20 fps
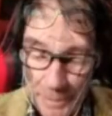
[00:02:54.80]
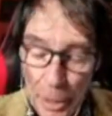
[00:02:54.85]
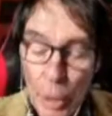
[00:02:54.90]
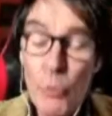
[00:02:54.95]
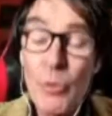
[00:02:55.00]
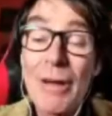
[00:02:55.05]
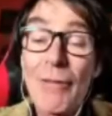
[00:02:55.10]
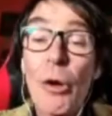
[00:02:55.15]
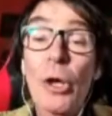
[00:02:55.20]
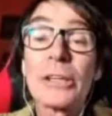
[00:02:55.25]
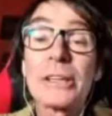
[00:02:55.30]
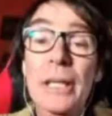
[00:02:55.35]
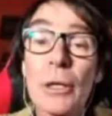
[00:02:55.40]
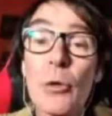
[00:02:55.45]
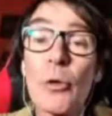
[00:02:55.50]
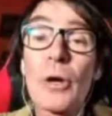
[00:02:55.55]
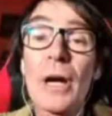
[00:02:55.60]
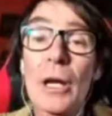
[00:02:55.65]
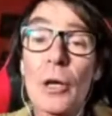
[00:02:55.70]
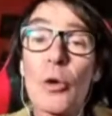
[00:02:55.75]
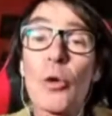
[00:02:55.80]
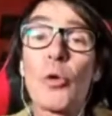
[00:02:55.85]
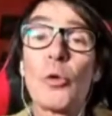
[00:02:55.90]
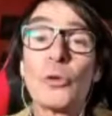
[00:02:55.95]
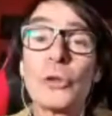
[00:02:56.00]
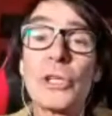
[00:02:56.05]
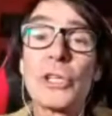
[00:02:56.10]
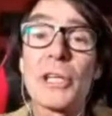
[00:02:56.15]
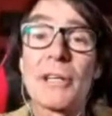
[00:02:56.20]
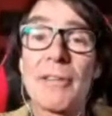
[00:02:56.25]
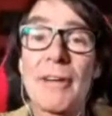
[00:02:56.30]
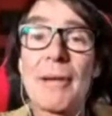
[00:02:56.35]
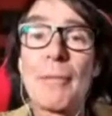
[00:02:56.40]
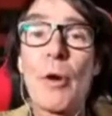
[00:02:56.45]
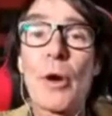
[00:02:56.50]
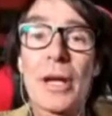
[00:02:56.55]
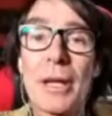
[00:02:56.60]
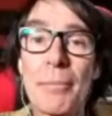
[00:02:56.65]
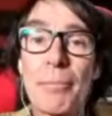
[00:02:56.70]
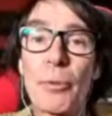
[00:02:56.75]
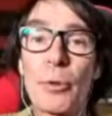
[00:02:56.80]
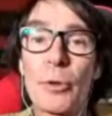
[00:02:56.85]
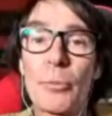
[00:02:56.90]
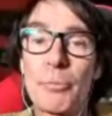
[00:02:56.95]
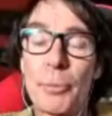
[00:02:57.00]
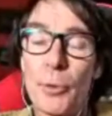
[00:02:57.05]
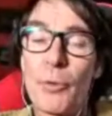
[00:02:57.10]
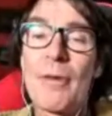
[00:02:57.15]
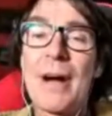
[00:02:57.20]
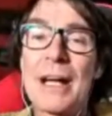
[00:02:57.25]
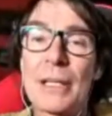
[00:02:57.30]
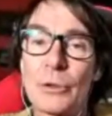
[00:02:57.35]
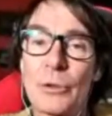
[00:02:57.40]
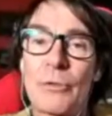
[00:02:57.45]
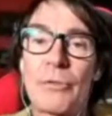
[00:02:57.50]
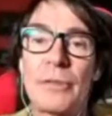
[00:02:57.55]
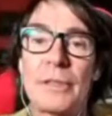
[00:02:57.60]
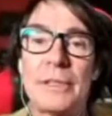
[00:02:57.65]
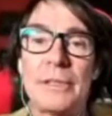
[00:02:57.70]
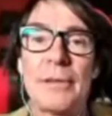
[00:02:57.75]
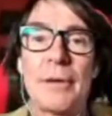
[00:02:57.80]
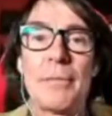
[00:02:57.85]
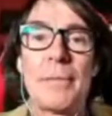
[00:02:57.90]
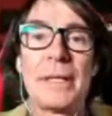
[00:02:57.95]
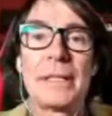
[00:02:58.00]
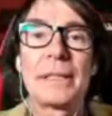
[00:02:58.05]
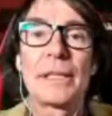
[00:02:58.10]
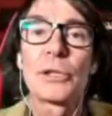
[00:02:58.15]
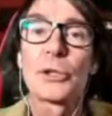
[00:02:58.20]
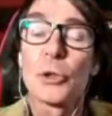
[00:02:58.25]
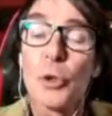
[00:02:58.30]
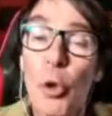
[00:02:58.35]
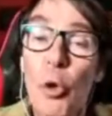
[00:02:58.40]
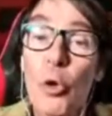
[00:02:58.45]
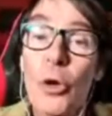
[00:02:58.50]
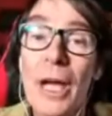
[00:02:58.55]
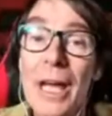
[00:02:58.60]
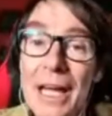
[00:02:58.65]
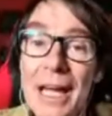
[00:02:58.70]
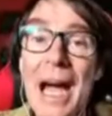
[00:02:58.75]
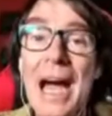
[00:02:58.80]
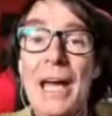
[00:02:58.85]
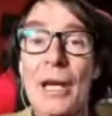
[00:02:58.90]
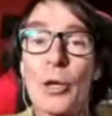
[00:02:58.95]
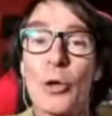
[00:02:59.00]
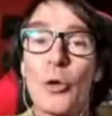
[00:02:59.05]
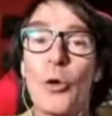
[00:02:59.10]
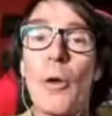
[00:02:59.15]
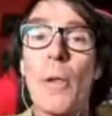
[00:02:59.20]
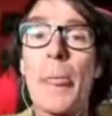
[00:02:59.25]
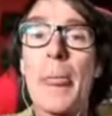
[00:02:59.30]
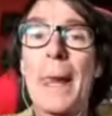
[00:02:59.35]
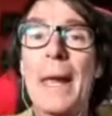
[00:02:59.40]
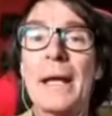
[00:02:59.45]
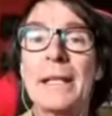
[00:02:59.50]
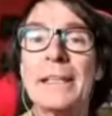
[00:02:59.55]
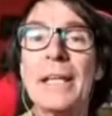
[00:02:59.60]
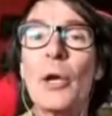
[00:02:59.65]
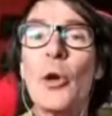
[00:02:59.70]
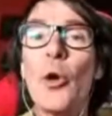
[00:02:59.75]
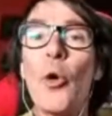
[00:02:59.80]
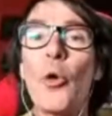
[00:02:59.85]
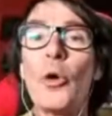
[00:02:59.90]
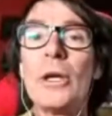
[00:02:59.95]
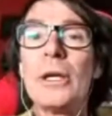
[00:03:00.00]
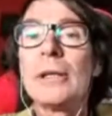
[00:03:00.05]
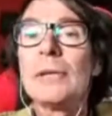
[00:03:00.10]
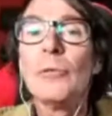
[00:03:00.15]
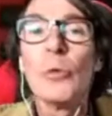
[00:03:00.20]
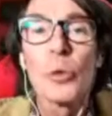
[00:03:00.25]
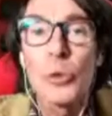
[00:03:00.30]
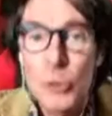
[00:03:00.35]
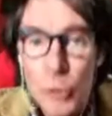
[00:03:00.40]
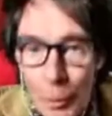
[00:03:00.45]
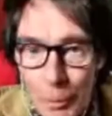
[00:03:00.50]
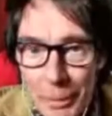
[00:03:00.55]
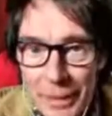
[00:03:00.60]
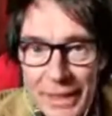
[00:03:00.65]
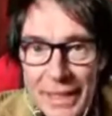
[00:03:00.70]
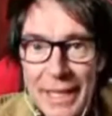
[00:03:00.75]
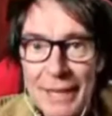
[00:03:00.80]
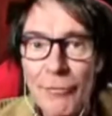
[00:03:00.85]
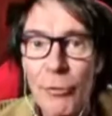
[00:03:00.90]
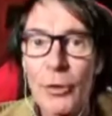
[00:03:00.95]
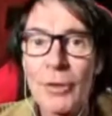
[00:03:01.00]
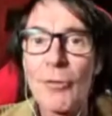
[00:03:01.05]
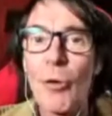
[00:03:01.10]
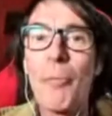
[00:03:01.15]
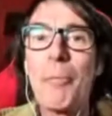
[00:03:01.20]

Però una volta con Carlo Conti ci avevamo anche provato effettivamente, solo che Carlo da noi non so perché voleva